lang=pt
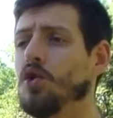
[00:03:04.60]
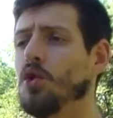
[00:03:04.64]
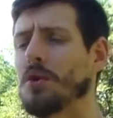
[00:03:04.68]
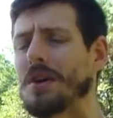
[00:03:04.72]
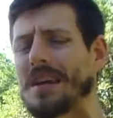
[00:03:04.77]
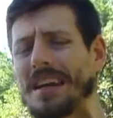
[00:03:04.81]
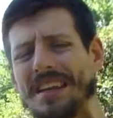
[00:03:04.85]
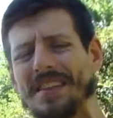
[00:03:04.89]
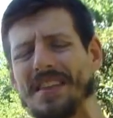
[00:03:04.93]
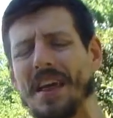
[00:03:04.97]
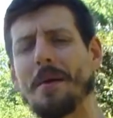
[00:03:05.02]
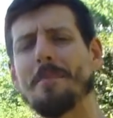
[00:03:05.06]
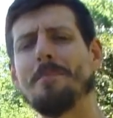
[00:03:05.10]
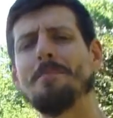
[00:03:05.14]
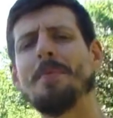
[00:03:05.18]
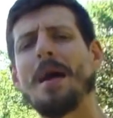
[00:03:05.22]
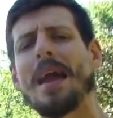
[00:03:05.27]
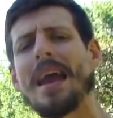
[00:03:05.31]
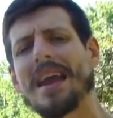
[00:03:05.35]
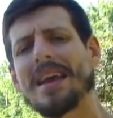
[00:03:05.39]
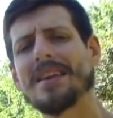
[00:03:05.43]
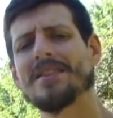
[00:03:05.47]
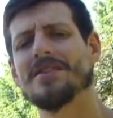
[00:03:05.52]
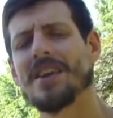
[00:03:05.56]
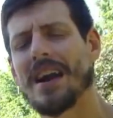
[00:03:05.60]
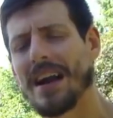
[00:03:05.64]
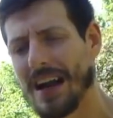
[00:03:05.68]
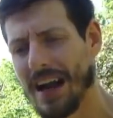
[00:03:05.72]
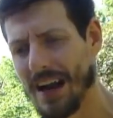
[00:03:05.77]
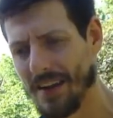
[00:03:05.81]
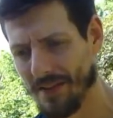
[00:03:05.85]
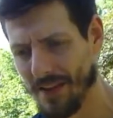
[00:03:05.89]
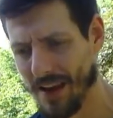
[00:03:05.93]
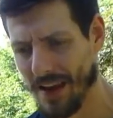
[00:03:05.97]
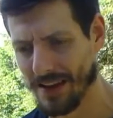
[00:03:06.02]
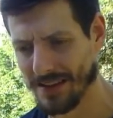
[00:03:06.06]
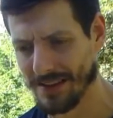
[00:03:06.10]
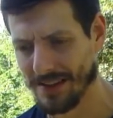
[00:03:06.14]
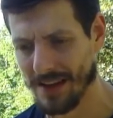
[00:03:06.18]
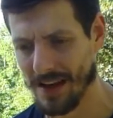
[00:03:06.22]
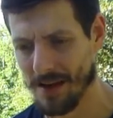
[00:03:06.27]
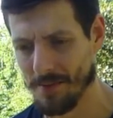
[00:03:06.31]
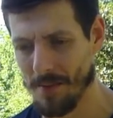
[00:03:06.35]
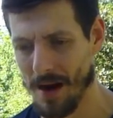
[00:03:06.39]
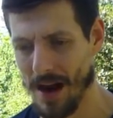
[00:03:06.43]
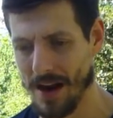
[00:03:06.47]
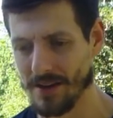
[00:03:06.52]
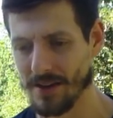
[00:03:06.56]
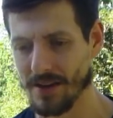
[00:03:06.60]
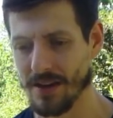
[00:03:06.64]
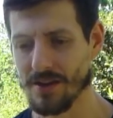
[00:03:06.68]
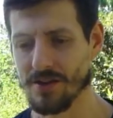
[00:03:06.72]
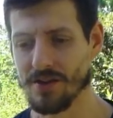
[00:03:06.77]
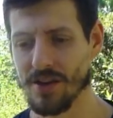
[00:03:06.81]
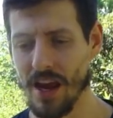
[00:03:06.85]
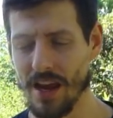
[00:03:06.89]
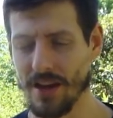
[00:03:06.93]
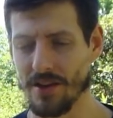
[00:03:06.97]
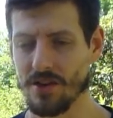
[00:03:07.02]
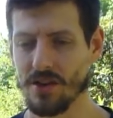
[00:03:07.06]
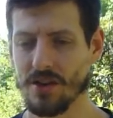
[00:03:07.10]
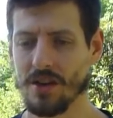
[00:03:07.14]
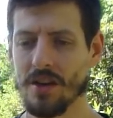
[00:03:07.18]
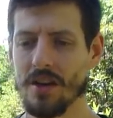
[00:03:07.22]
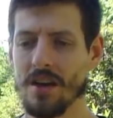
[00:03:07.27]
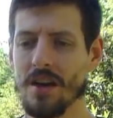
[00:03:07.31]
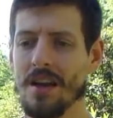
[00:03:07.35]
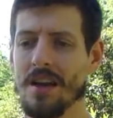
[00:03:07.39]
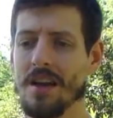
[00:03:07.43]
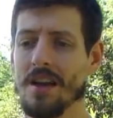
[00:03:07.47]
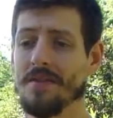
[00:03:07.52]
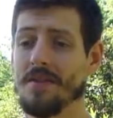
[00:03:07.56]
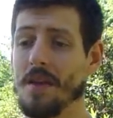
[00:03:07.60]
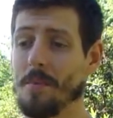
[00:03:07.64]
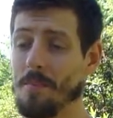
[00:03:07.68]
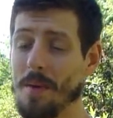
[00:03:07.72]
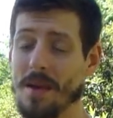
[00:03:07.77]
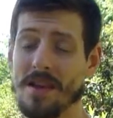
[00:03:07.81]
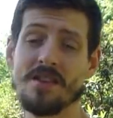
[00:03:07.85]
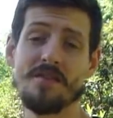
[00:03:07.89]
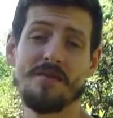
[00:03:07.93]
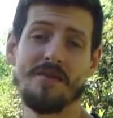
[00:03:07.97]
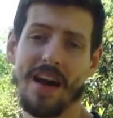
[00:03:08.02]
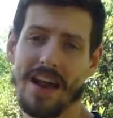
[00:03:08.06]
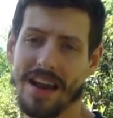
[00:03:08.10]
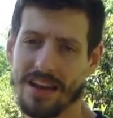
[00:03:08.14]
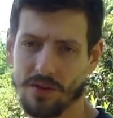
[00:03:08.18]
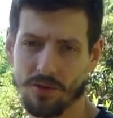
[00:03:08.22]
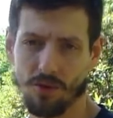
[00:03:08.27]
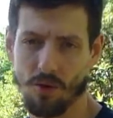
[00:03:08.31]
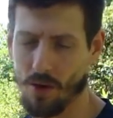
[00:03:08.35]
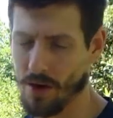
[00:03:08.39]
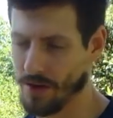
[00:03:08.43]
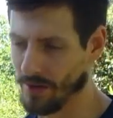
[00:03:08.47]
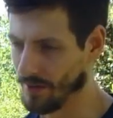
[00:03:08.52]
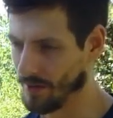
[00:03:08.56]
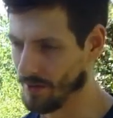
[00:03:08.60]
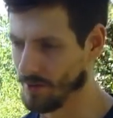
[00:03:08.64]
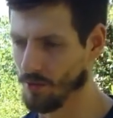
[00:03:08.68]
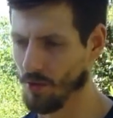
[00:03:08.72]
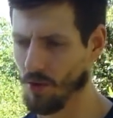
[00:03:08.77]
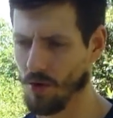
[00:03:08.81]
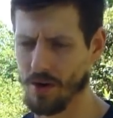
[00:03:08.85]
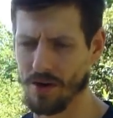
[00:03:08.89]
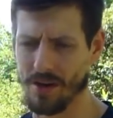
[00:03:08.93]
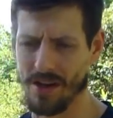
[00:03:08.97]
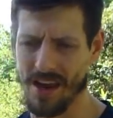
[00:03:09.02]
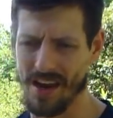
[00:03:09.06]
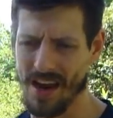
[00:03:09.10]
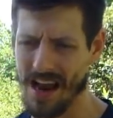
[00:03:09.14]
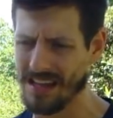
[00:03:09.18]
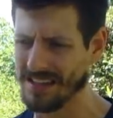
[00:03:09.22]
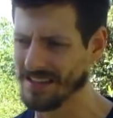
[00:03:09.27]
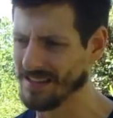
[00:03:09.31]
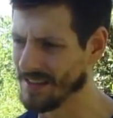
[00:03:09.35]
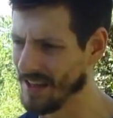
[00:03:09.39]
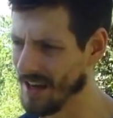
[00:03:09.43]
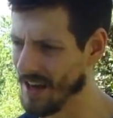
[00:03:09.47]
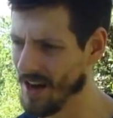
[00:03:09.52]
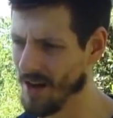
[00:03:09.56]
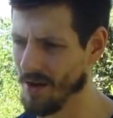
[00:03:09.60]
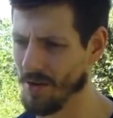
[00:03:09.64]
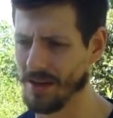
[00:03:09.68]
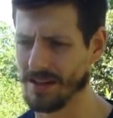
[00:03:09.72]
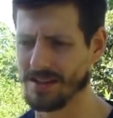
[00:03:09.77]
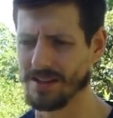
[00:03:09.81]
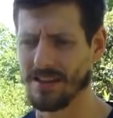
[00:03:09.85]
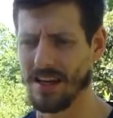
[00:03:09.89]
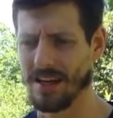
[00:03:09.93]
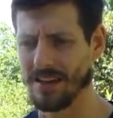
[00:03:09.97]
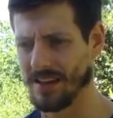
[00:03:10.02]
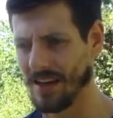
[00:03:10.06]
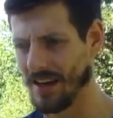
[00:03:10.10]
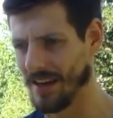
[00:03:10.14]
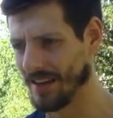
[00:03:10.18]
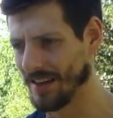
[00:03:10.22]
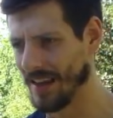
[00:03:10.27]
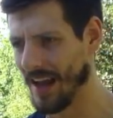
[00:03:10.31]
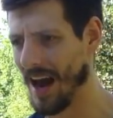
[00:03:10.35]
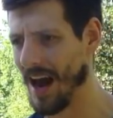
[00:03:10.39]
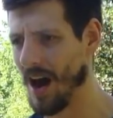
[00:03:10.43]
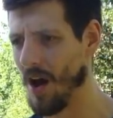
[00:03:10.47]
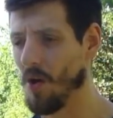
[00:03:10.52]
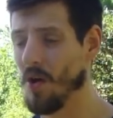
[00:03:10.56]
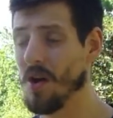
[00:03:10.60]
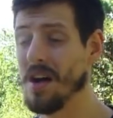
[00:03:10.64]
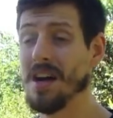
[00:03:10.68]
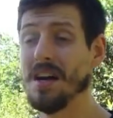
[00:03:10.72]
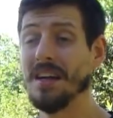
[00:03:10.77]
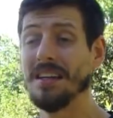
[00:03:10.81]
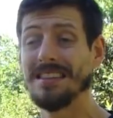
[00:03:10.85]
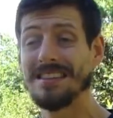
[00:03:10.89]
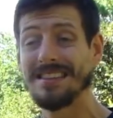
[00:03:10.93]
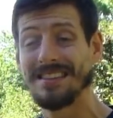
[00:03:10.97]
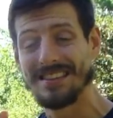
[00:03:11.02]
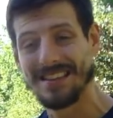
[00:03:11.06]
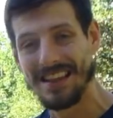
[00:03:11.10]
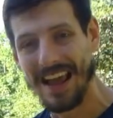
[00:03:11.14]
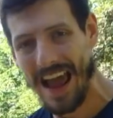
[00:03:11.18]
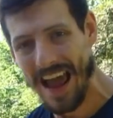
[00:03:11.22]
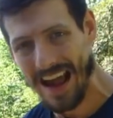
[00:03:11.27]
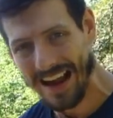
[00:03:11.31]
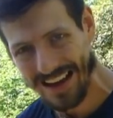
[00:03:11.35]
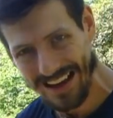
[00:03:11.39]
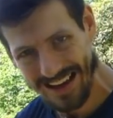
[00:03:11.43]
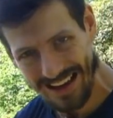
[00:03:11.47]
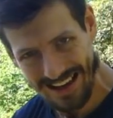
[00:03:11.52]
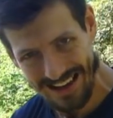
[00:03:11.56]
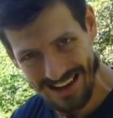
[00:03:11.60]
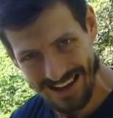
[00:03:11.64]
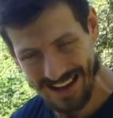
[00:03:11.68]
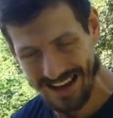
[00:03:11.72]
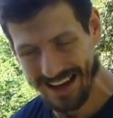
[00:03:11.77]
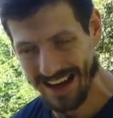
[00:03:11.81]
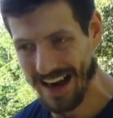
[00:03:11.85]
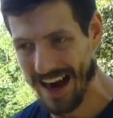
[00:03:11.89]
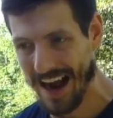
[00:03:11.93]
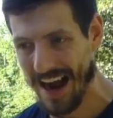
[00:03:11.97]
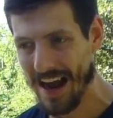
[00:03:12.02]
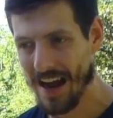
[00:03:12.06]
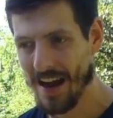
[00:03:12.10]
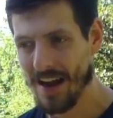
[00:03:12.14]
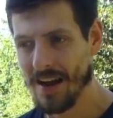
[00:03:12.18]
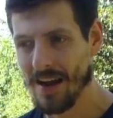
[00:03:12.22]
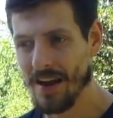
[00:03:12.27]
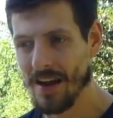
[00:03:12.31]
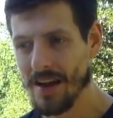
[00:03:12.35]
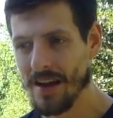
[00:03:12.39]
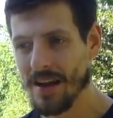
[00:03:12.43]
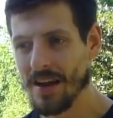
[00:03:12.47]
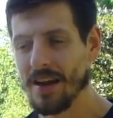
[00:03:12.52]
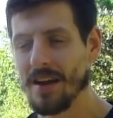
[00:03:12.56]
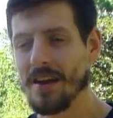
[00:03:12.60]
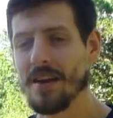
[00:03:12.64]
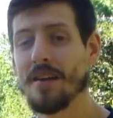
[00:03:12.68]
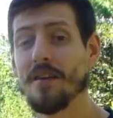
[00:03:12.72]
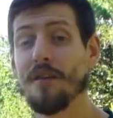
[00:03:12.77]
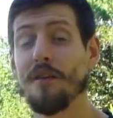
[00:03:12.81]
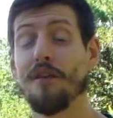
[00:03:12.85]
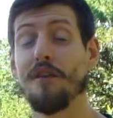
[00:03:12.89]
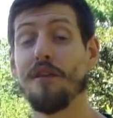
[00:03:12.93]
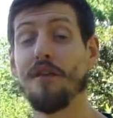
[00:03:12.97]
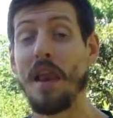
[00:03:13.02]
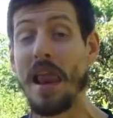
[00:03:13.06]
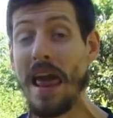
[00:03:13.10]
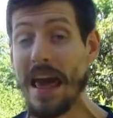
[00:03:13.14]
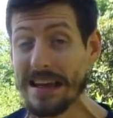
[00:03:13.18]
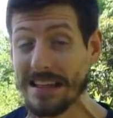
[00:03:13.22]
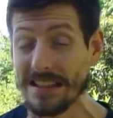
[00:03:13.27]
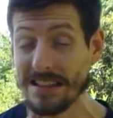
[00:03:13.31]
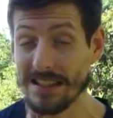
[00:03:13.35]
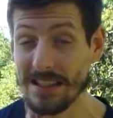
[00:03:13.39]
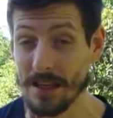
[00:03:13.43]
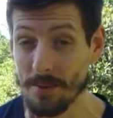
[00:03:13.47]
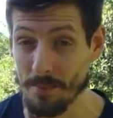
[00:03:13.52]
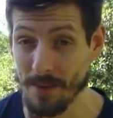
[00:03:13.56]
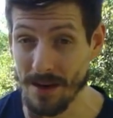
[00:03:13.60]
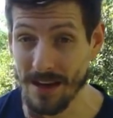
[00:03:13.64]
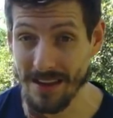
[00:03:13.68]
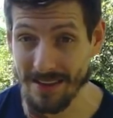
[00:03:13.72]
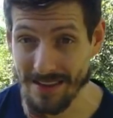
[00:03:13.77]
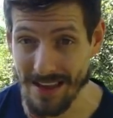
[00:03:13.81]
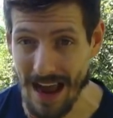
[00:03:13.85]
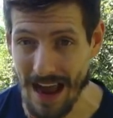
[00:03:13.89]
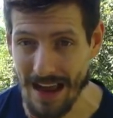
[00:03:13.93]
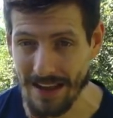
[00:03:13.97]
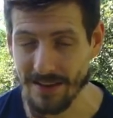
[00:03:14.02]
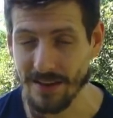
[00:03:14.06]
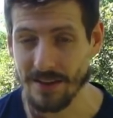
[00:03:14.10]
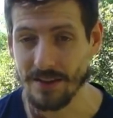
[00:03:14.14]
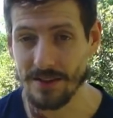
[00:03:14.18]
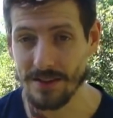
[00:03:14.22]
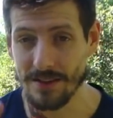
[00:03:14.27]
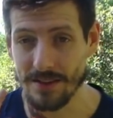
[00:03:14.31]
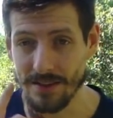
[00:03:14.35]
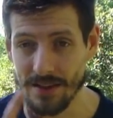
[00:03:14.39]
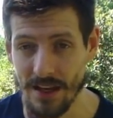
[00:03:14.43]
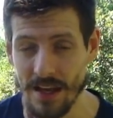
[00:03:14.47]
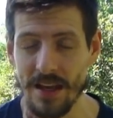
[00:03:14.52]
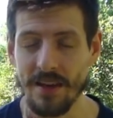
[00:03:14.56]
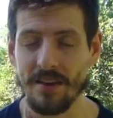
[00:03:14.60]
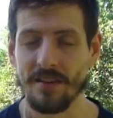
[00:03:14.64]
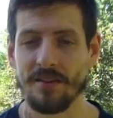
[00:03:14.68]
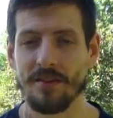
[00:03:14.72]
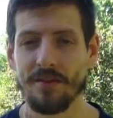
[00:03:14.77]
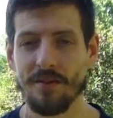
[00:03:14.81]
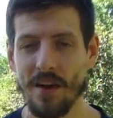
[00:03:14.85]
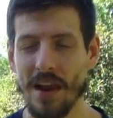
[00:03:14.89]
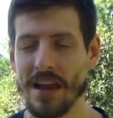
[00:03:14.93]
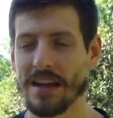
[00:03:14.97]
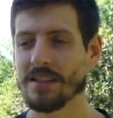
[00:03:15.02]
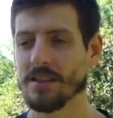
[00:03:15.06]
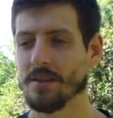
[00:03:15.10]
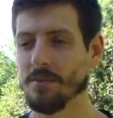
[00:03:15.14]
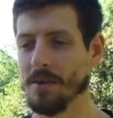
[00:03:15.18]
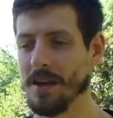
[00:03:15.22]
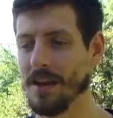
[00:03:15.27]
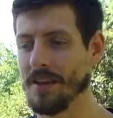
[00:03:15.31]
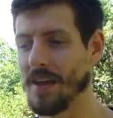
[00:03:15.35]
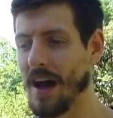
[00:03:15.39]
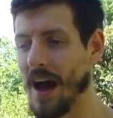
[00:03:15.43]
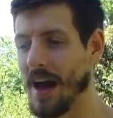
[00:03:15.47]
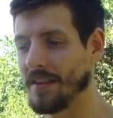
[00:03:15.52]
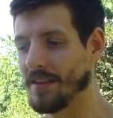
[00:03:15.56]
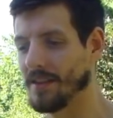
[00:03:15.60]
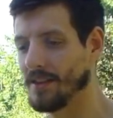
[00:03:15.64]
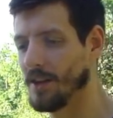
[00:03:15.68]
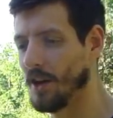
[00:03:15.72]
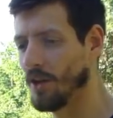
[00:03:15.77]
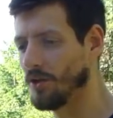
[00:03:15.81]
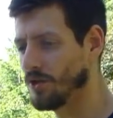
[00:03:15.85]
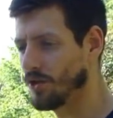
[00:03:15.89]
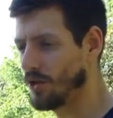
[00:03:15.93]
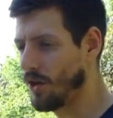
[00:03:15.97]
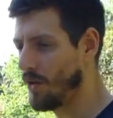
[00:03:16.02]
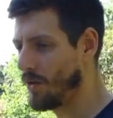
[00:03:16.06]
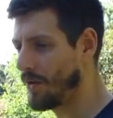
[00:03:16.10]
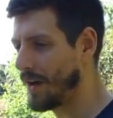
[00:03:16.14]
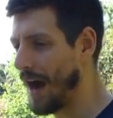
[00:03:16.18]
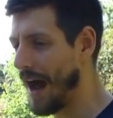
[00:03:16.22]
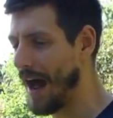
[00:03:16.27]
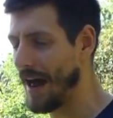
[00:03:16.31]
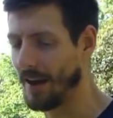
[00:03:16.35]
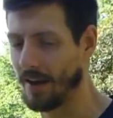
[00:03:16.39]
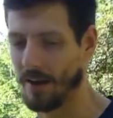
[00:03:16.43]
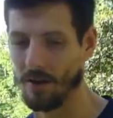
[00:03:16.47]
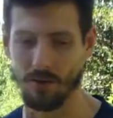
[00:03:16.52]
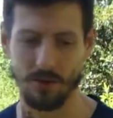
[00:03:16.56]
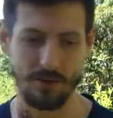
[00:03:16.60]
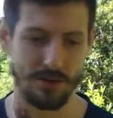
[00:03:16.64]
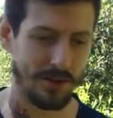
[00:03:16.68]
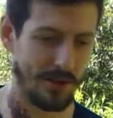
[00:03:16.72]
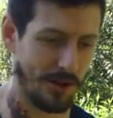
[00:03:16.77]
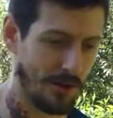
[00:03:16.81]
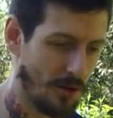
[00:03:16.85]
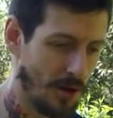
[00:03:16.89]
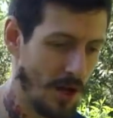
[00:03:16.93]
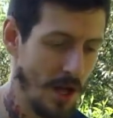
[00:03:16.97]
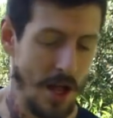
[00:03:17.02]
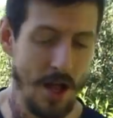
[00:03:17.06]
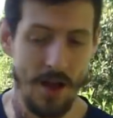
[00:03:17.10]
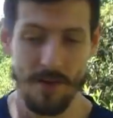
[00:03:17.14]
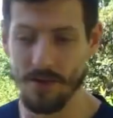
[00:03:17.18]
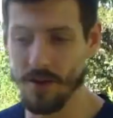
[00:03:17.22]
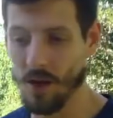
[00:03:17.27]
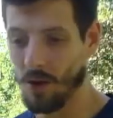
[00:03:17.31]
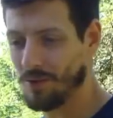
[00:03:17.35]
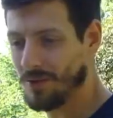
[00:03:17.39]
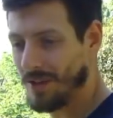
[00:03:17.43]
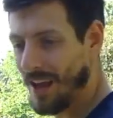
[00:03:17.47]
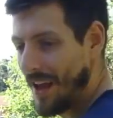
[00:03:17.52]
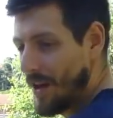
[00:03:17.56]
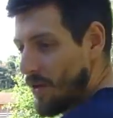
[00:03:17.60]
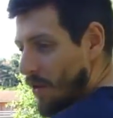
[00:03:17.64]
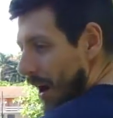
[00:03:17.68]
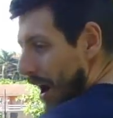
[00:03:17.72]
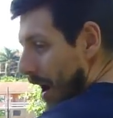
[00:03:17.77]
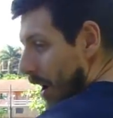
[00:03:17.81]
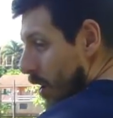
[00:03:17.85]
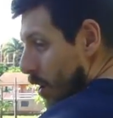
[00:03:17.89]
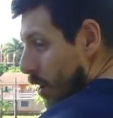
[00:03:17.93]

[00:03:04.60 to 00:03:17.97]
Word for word: que depende a cadeia cinemática? Gente, depende de várias coisas: coordenação, etc e tal, técnica, flexibilidade. Sim, flexibilidade. Se eu sou um cara que consigo, não tenho uma